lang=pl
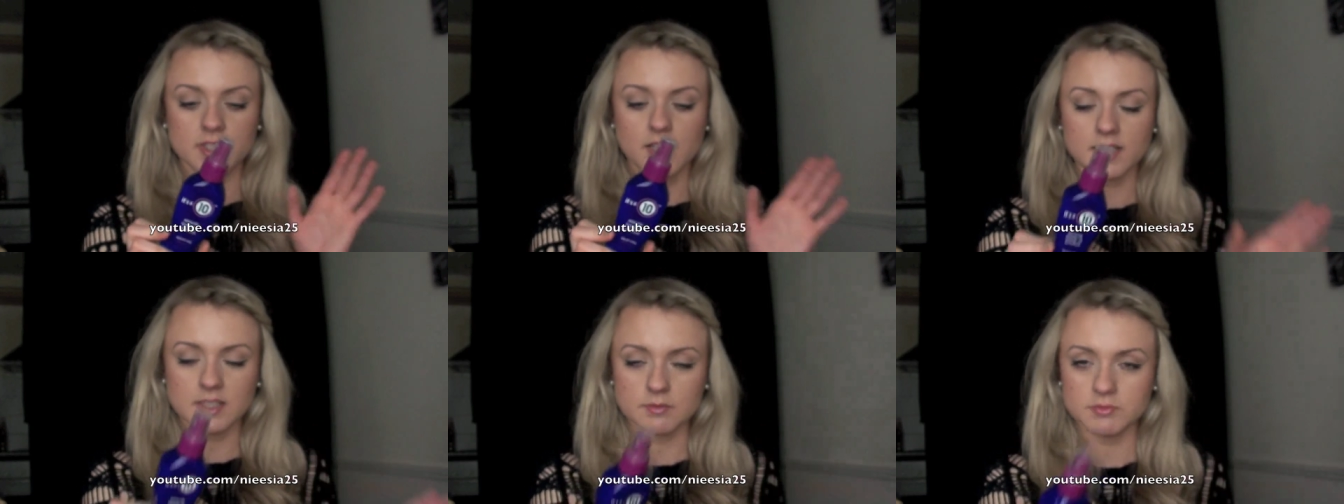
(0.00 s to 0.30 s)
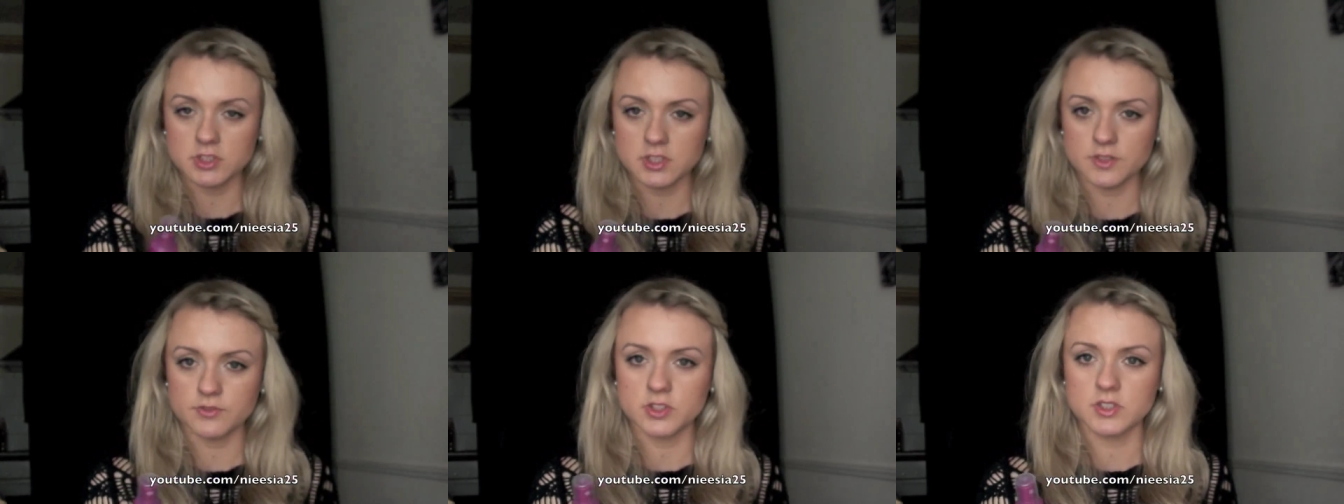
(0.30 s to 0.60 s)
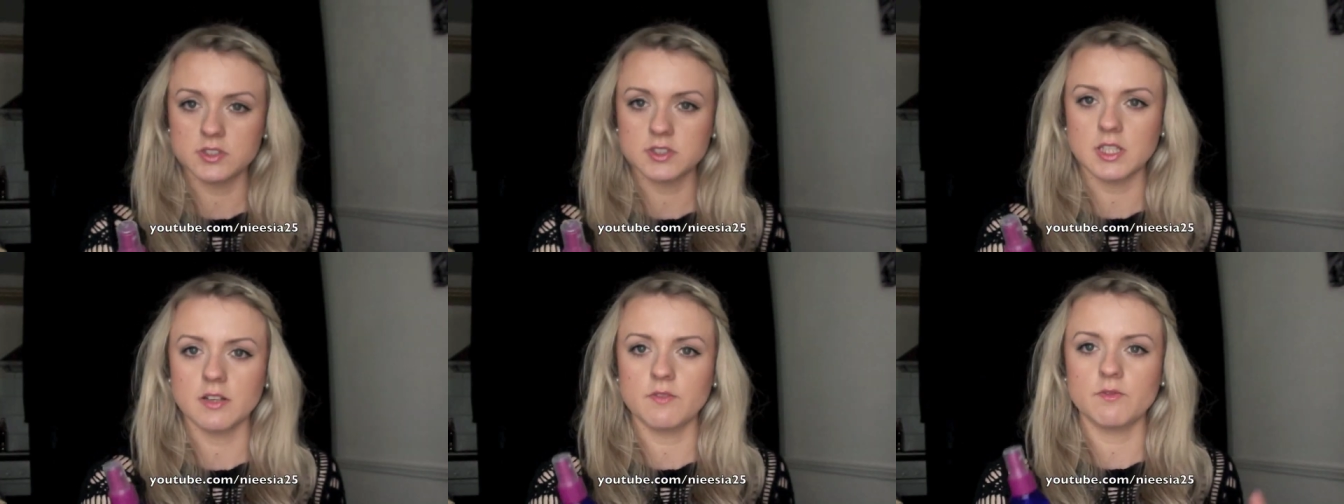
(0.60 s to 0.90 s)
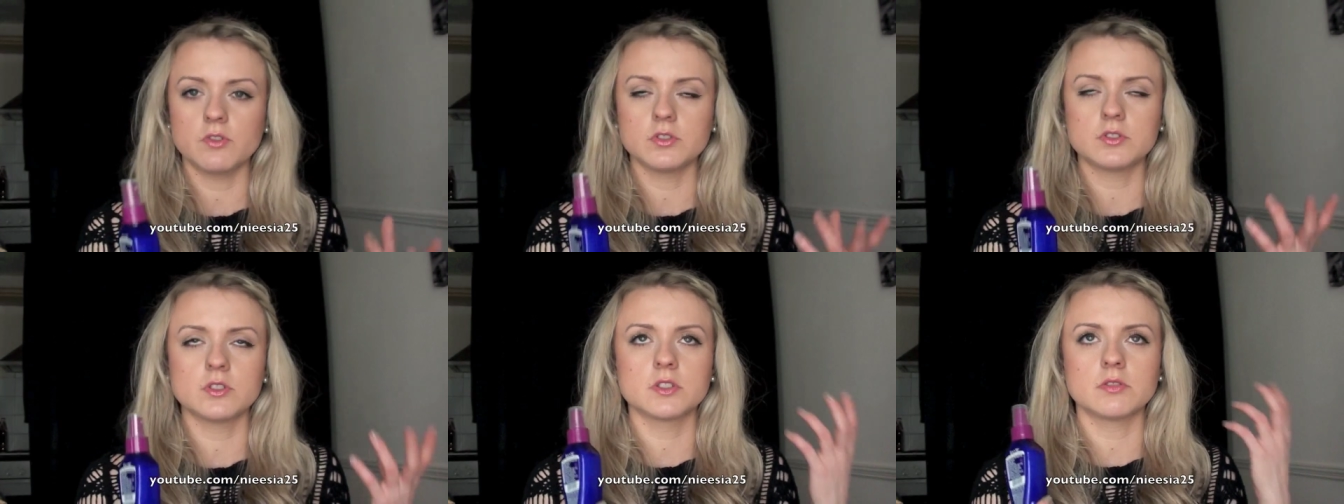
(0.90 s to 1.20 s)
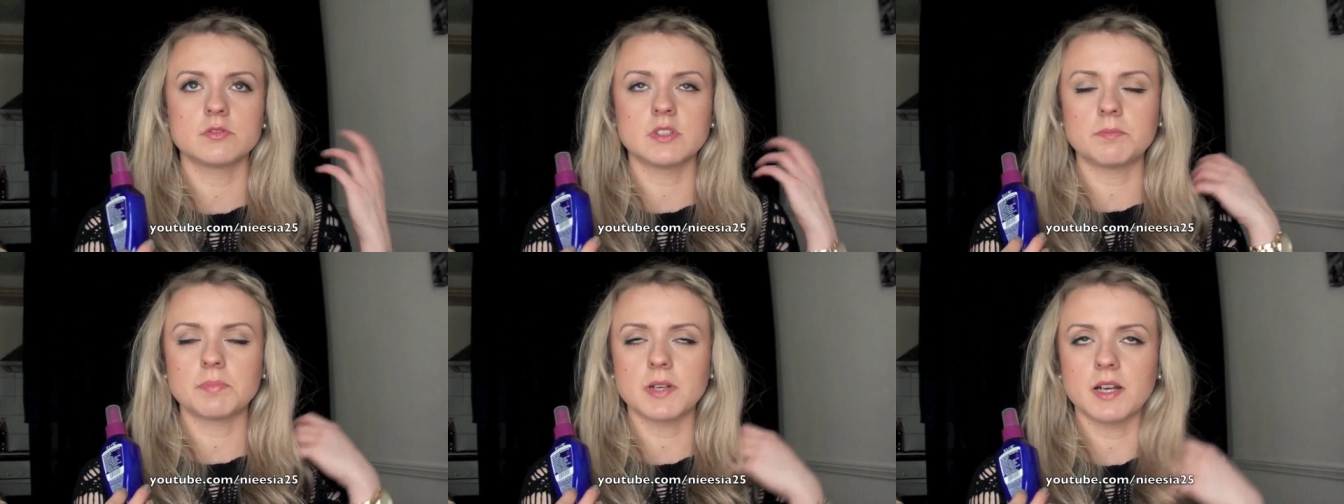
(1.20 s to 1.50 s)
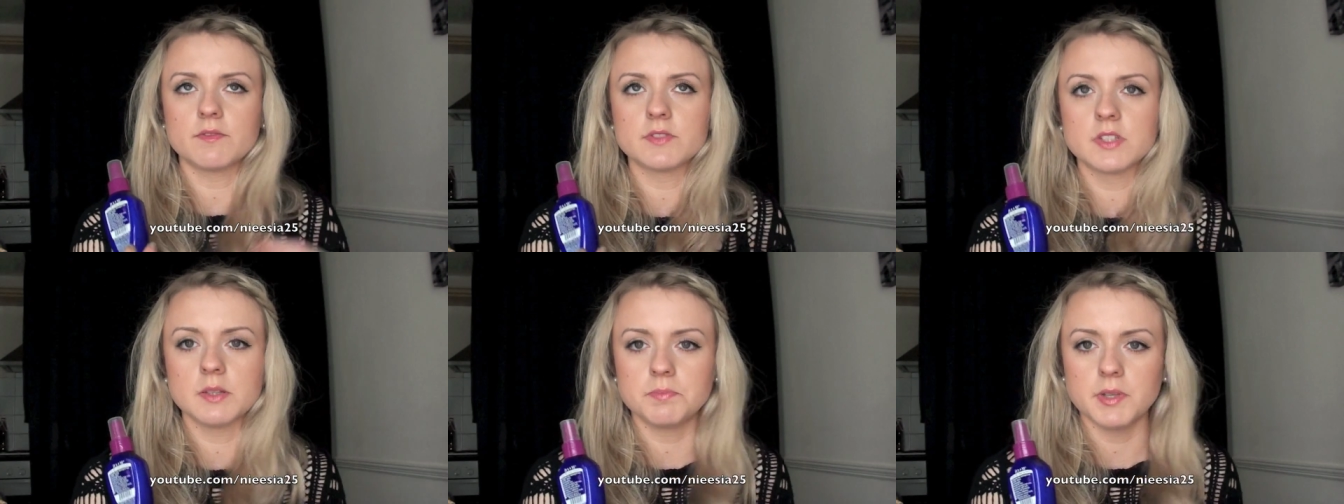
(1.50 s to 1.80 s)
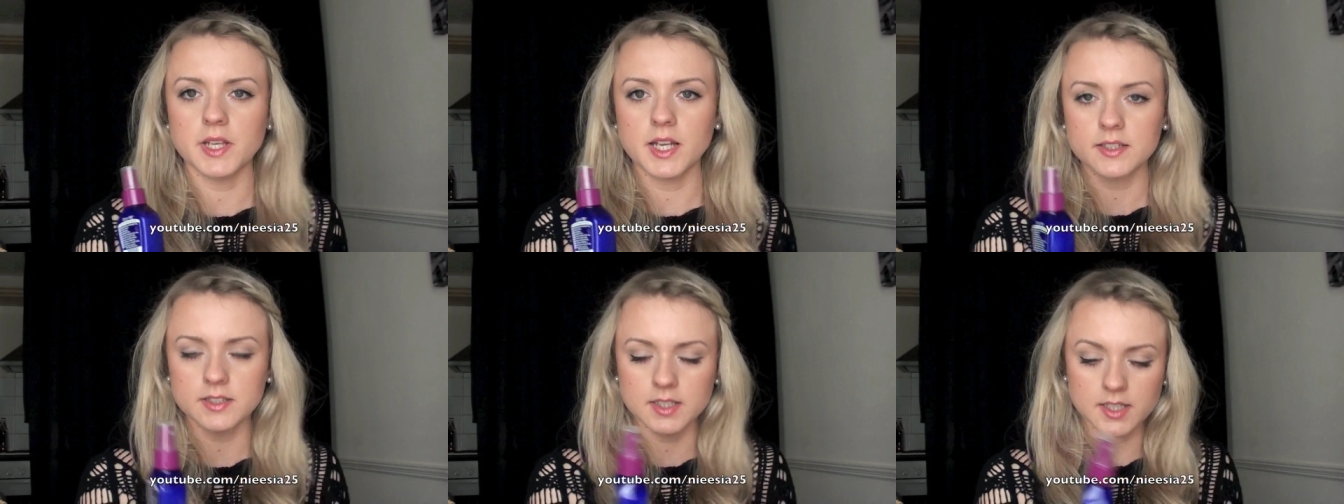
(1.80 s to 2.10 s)
zgadzam się ze wszystkim. Włosy są naprawdę
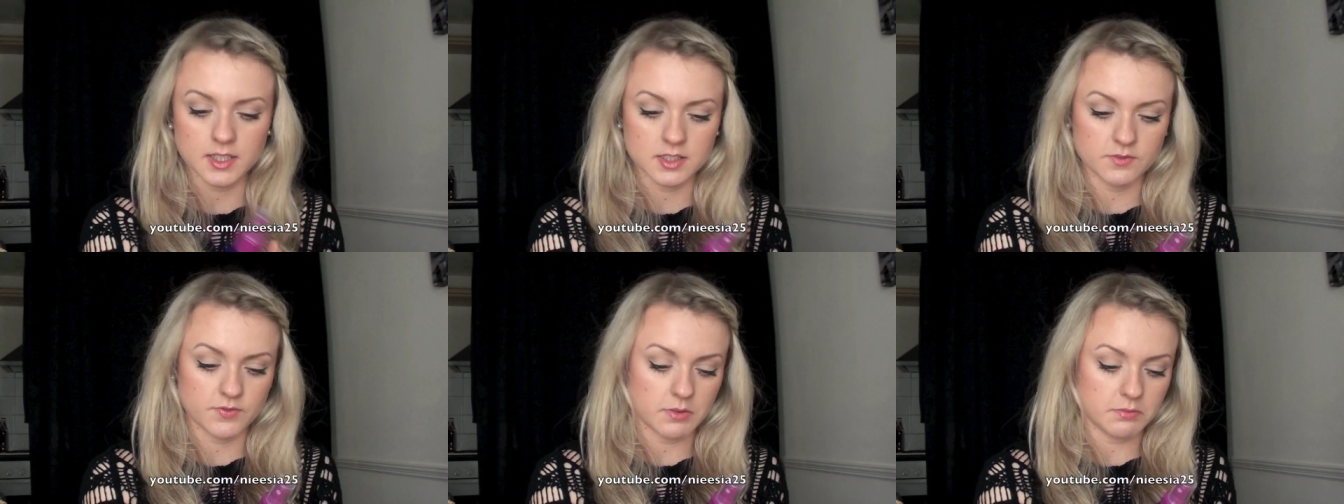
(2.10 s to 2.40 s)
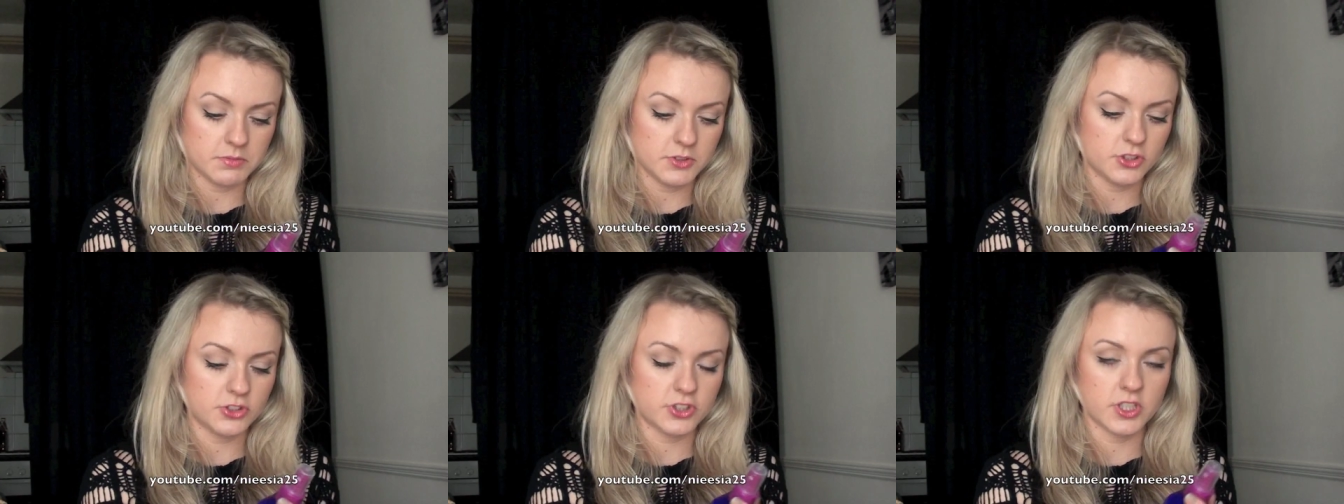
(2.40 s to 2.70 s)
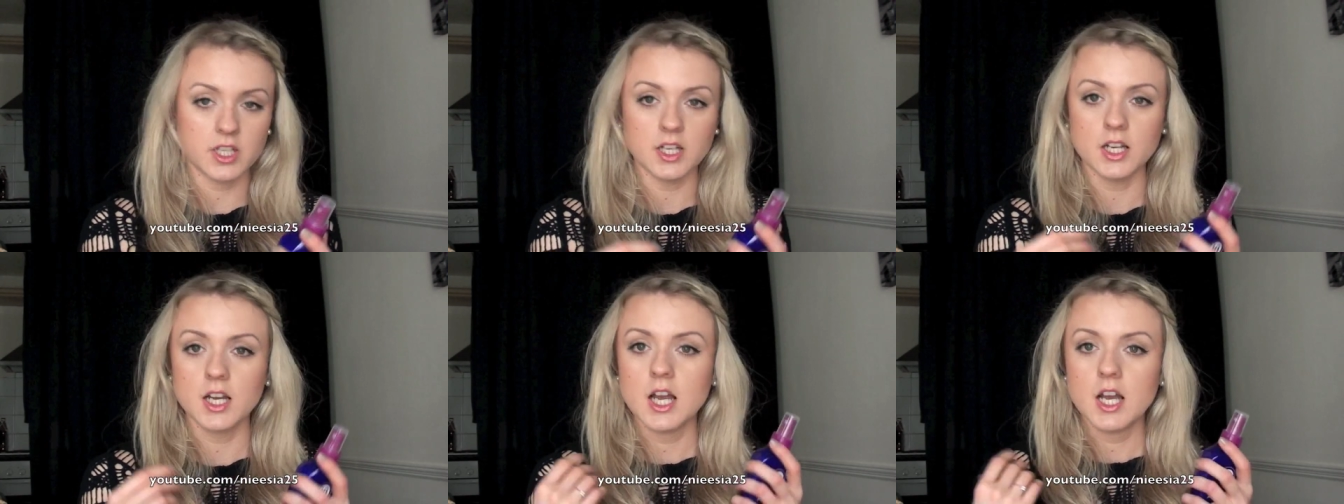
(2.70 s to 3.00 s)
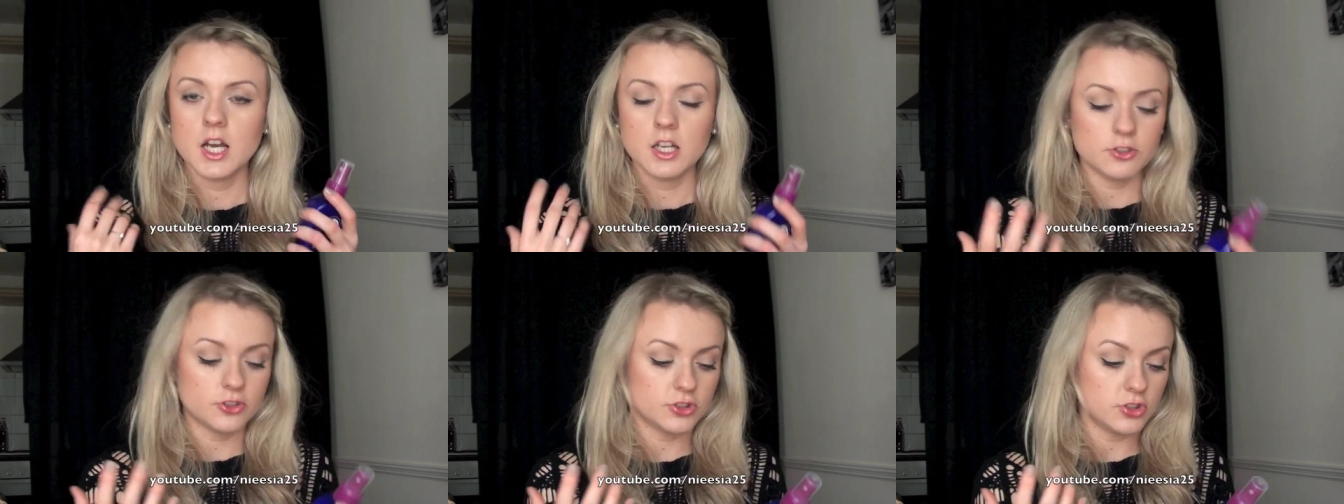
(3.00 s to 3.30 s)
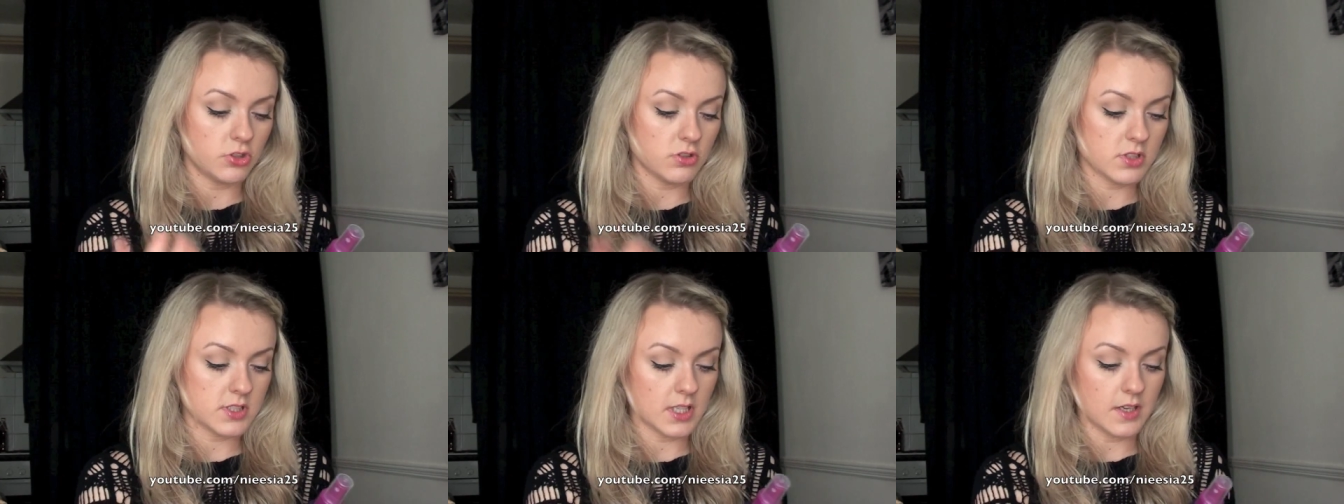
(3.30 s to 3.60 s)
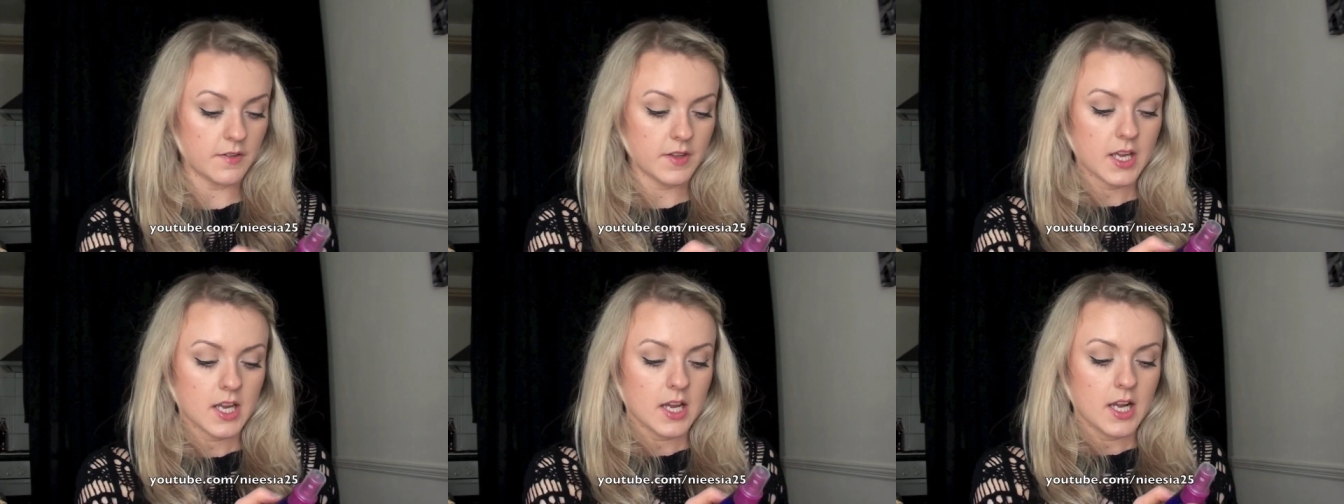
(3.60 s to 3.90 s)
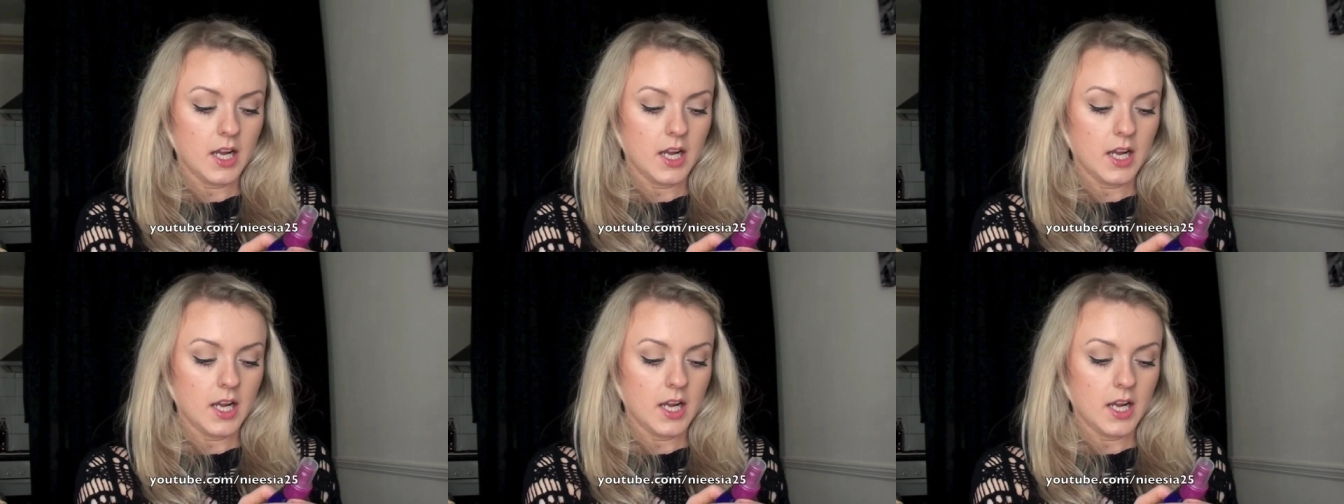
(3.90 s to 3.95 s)
piękne, jedwabiście lśniące.